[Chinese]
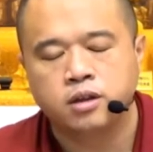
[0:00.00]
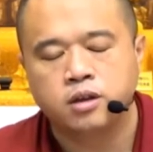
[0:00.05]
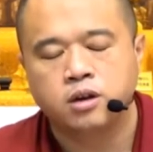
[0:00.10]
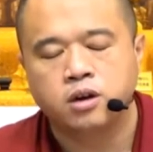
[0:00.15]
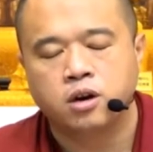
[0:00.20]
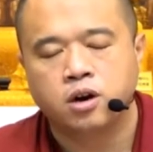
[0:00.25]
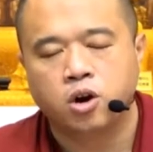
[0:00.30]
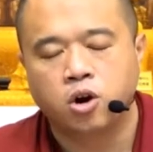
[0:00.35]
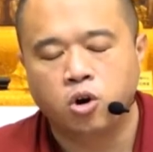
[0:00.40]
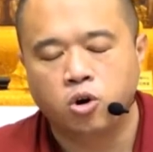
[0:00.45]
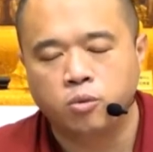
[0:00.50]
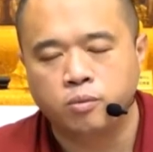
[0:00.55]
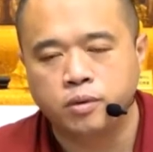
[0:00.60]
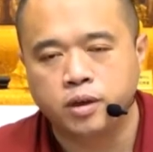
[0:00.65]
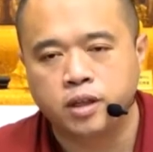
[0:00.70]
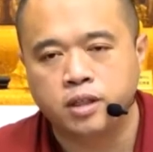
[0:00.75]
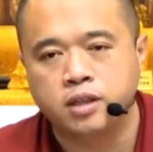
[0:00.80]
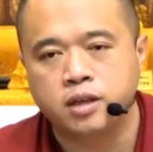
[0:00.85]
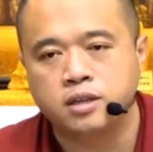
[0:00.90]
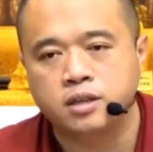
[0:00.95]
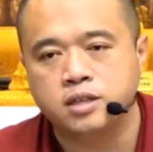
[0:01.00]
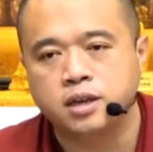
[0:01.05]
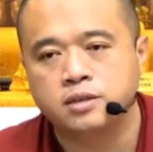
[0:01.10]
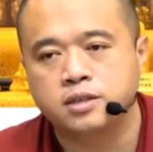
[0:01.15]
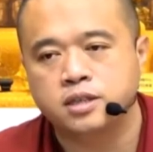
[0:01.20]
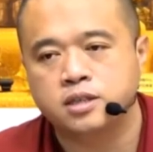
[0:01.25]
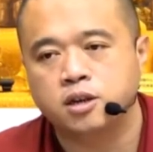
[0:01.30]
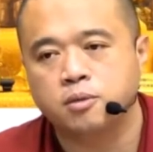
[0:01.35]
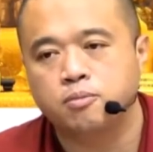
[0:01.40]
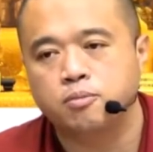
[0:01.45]
后面的，在介
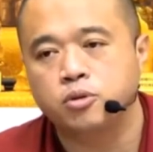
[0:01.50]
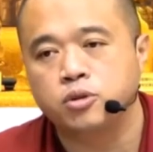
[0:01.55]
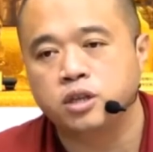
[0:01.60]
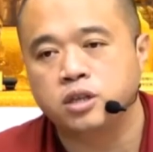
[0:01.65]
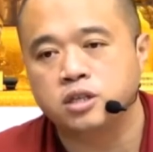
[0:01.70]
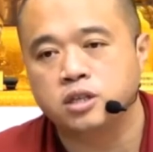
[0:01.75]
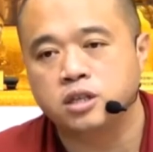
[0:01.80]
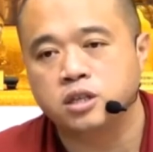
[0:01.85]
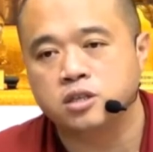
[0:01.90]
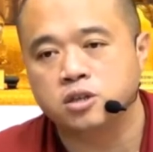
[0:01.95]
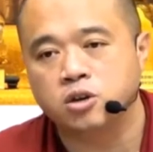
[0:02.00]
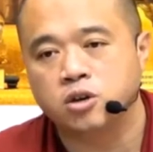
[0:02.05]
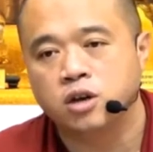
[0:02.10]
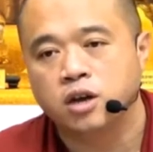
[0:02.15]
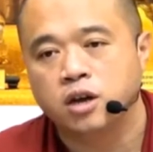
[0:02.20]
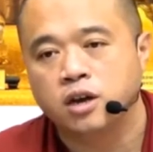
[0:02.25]
绍菩提心的时候，